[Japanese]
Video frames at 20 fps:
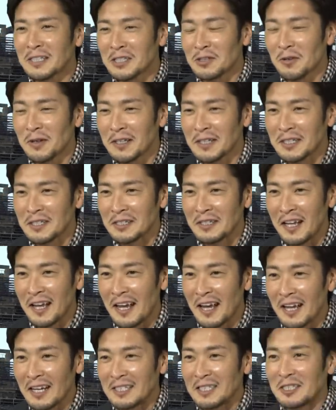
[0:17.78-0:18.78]
ストはです
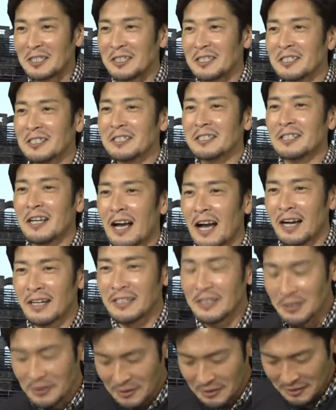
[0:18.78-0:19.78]
ね新加
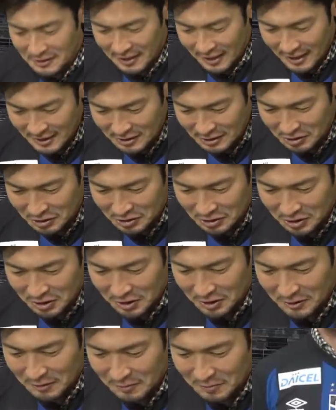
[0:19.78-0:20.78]
入選手